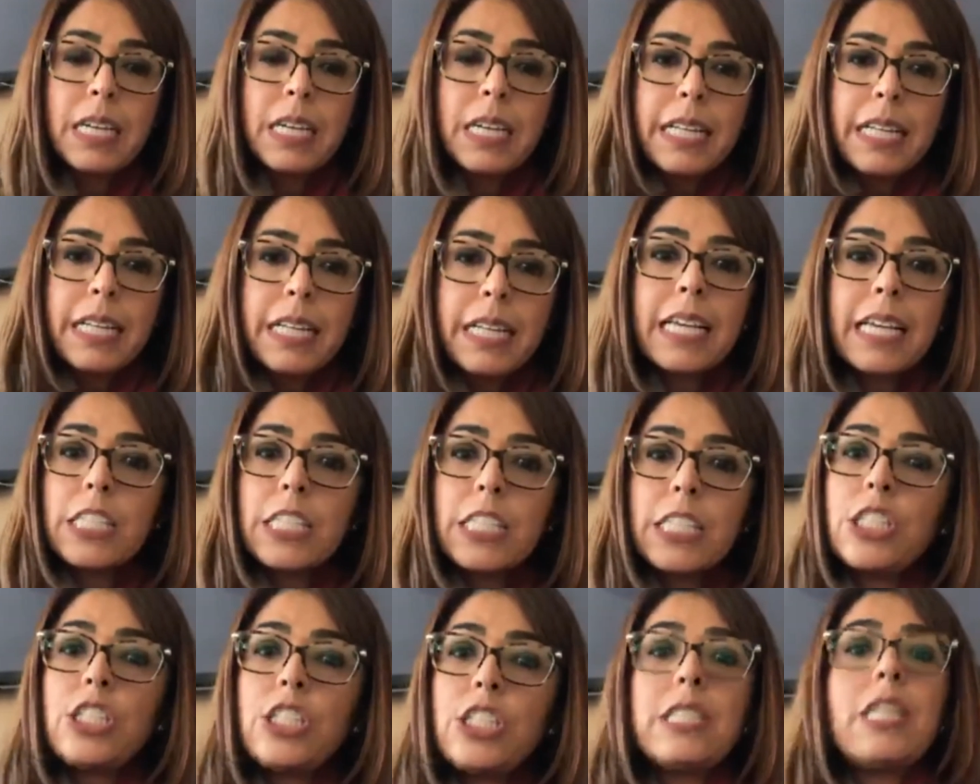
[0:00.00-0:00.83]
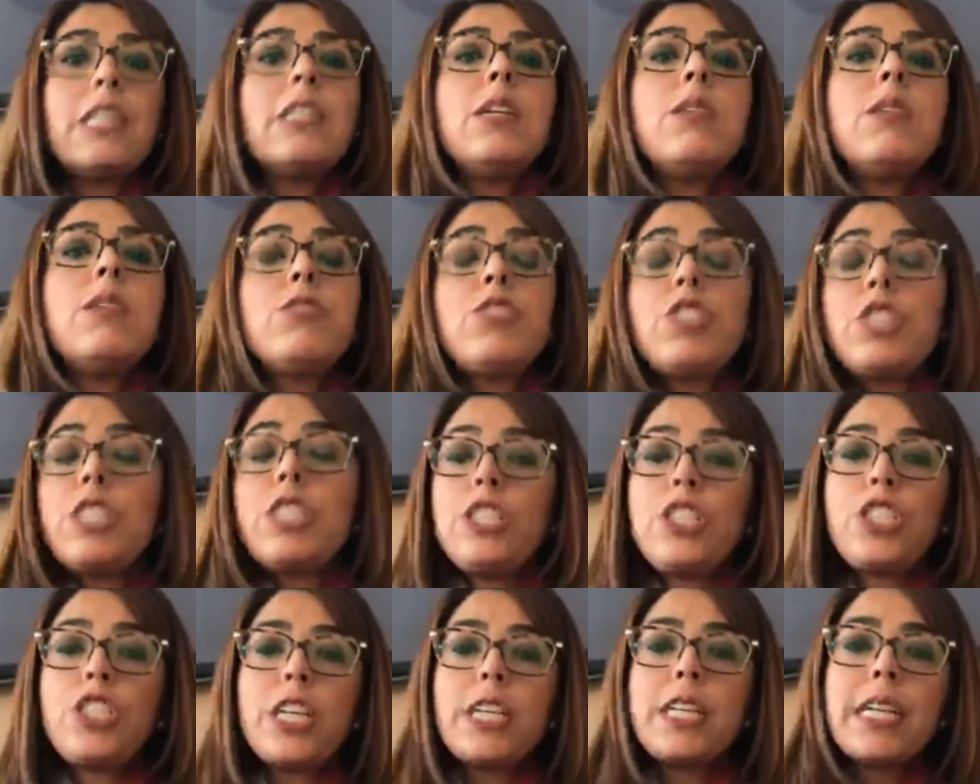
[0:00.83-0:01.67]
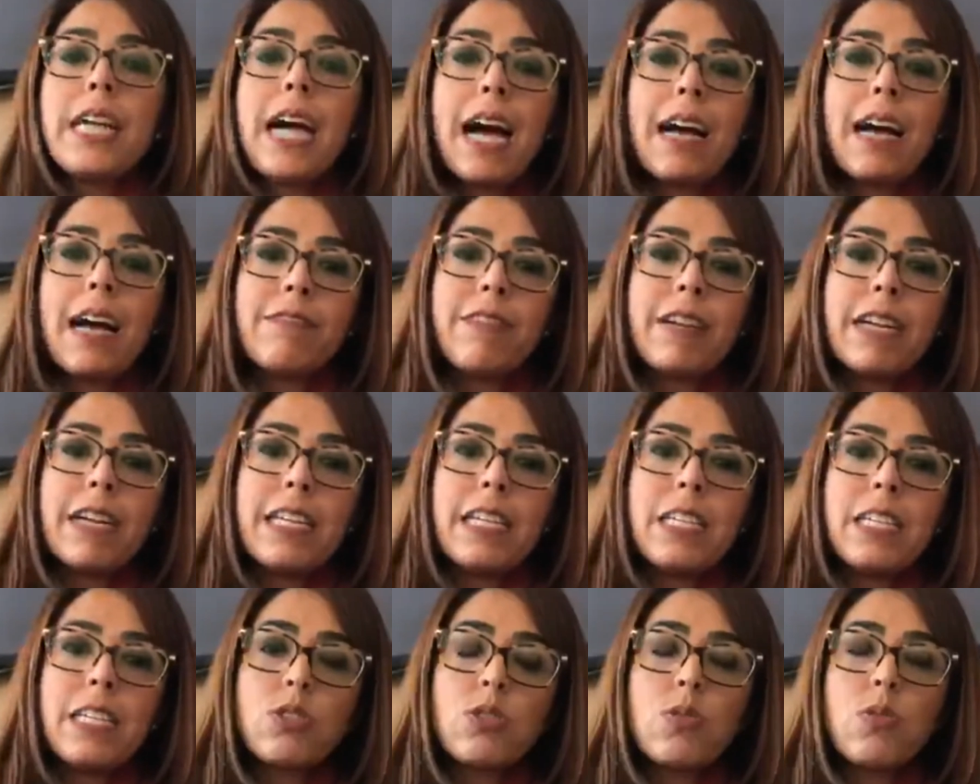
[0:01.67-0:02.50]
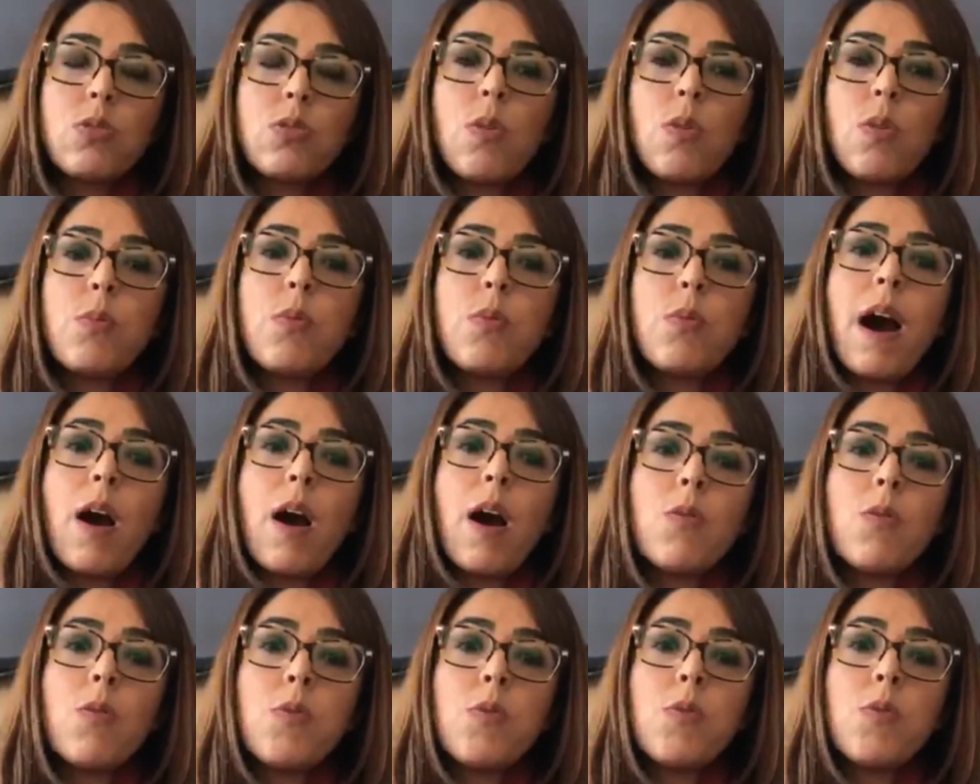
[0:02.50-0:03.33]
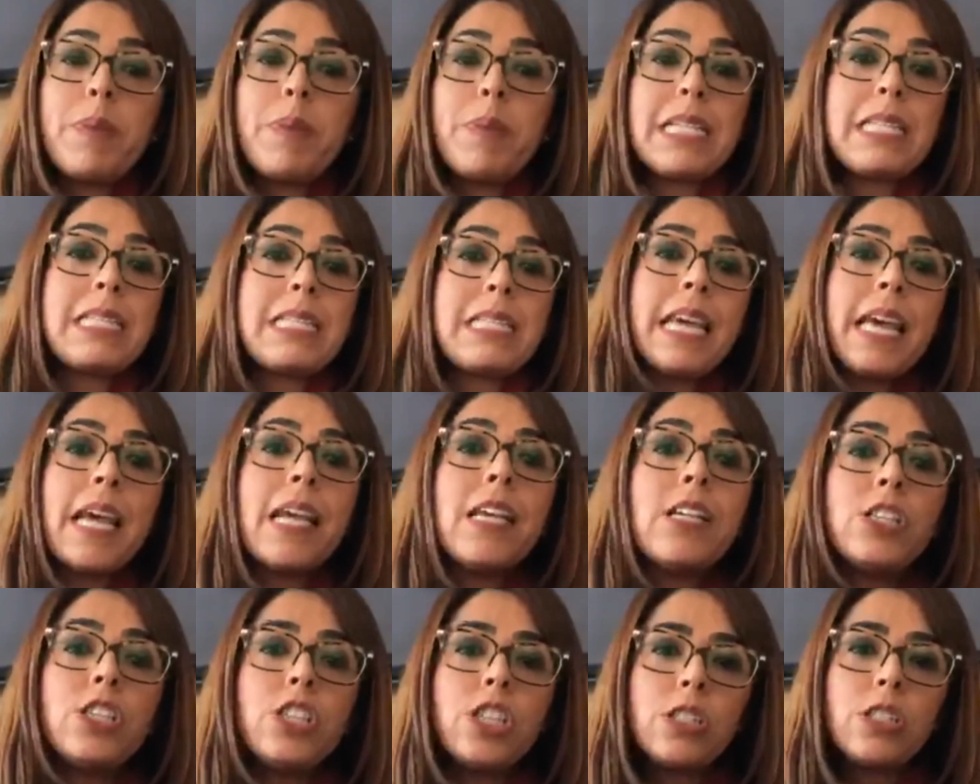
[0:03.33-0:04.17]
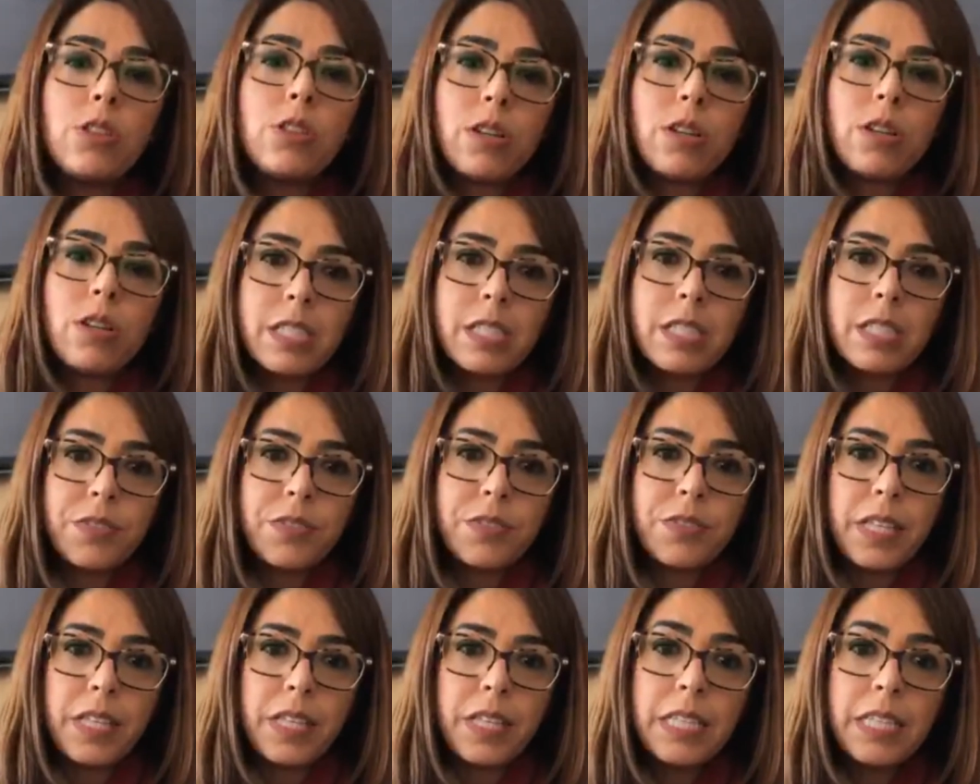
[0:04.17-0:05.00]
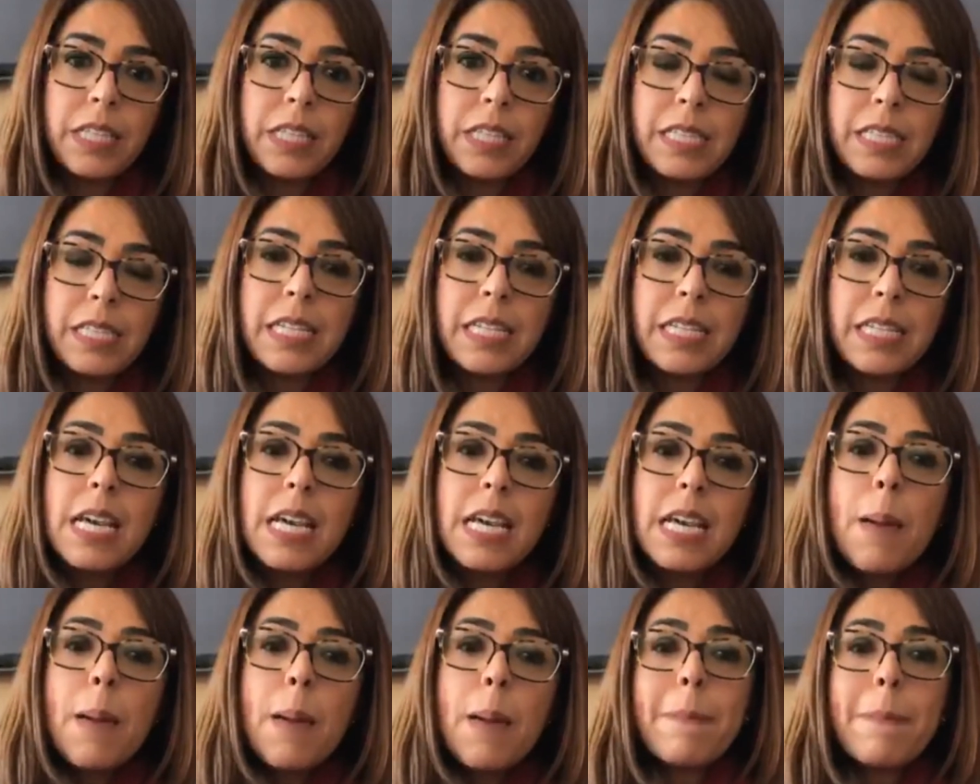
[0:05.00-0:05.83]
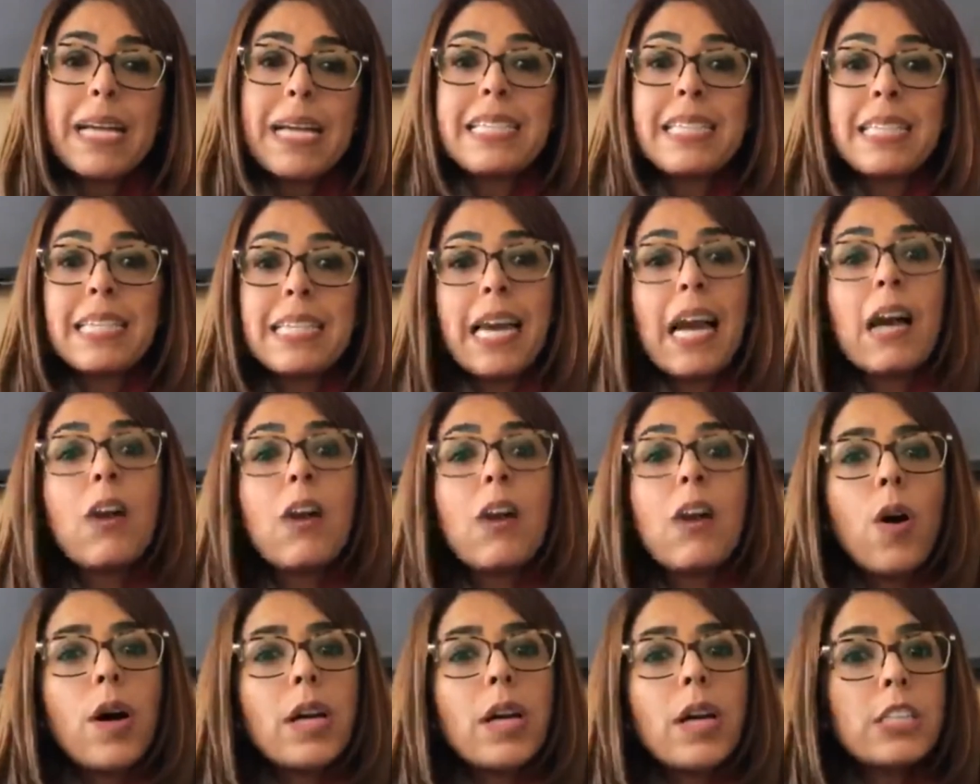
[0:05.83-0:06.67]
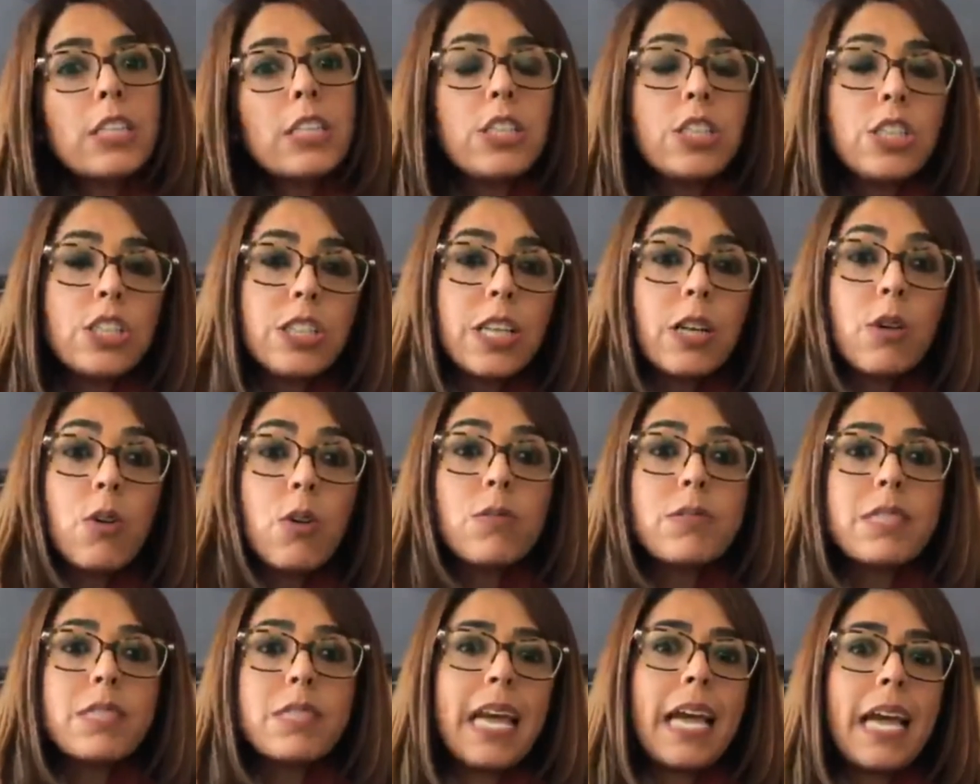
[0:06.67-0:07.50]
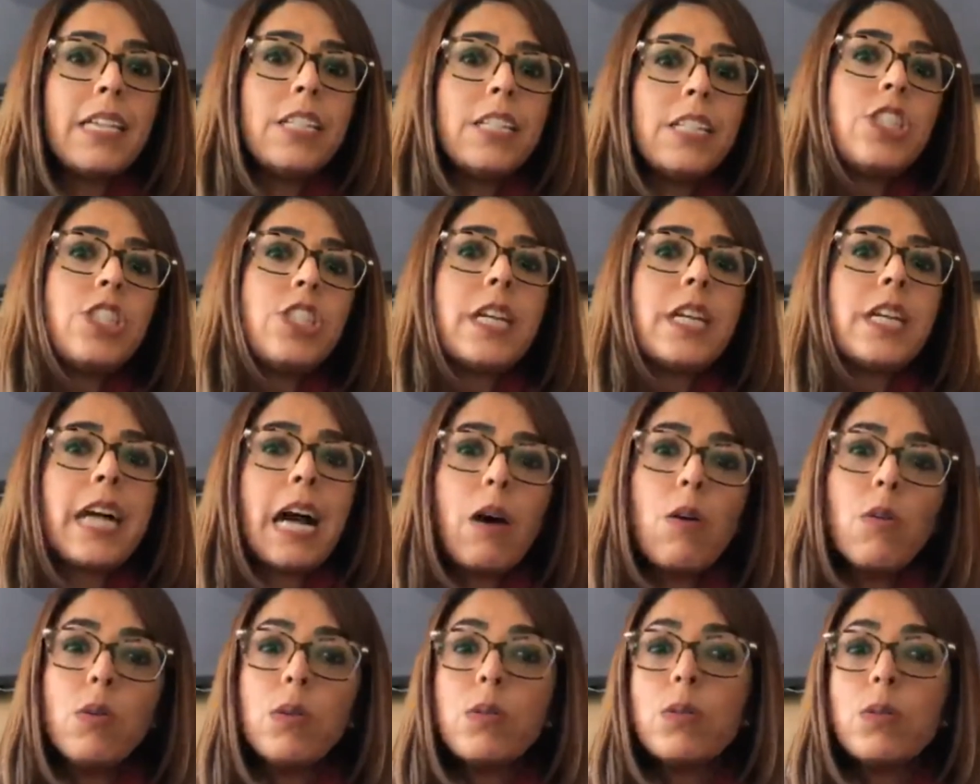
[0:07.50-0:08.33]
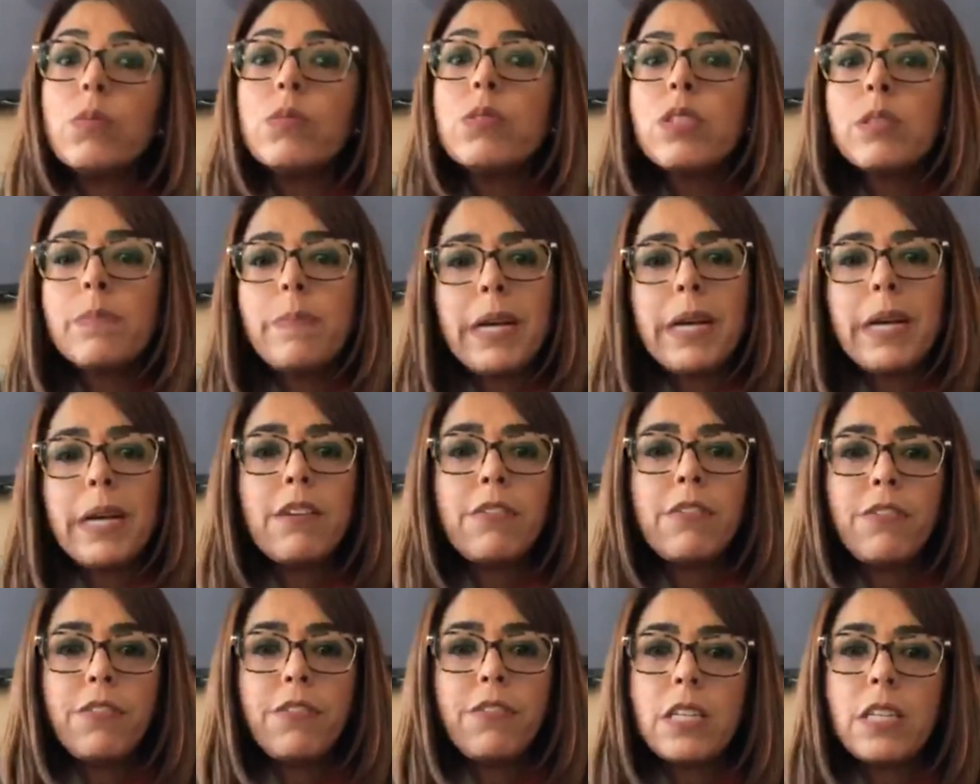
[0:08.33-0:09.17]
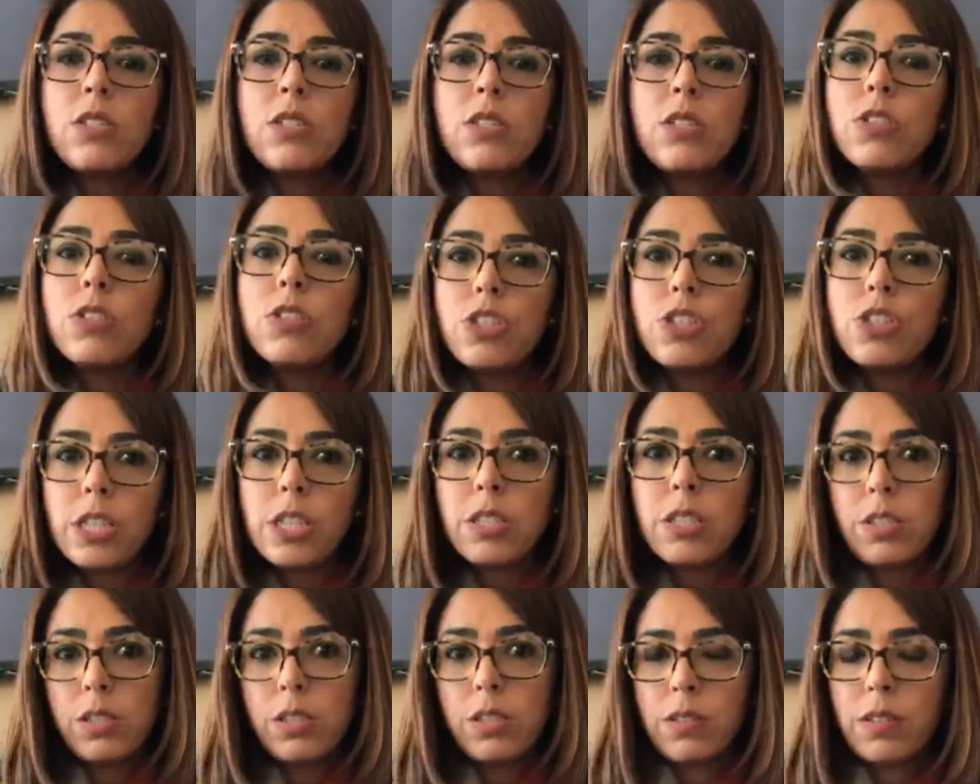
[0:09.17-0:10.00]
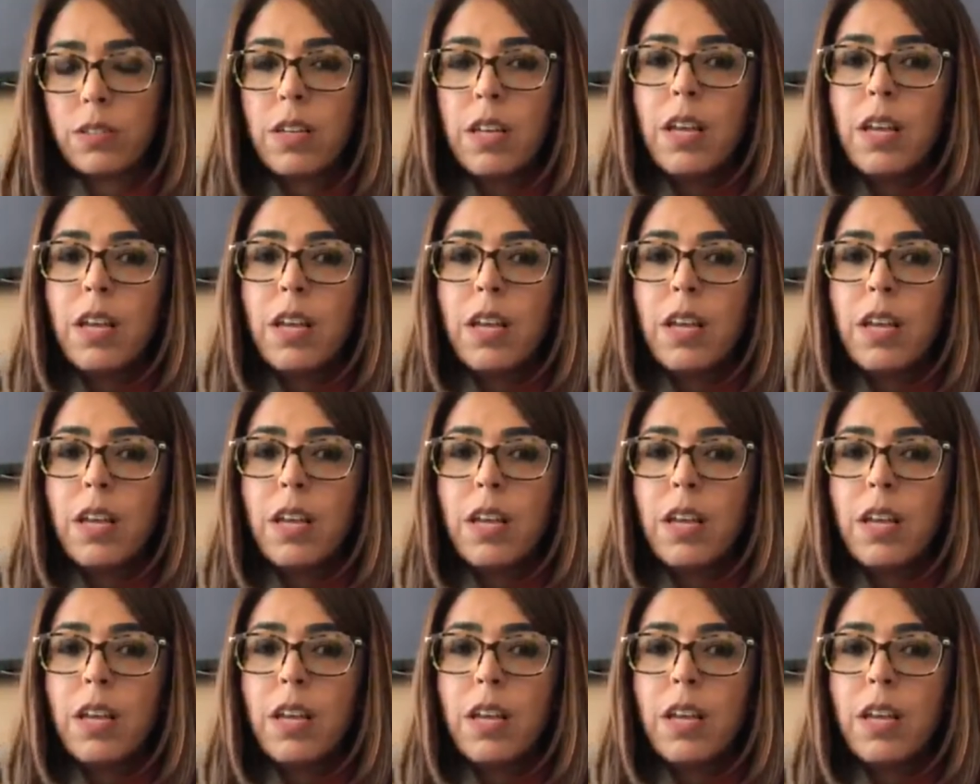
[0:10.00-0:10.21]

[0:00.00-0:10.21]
né? Que a gente ainda não enxergava isso como algo presente em nossas vidas, mas que agora a gente já consegue enxergar alguns benefícios disso,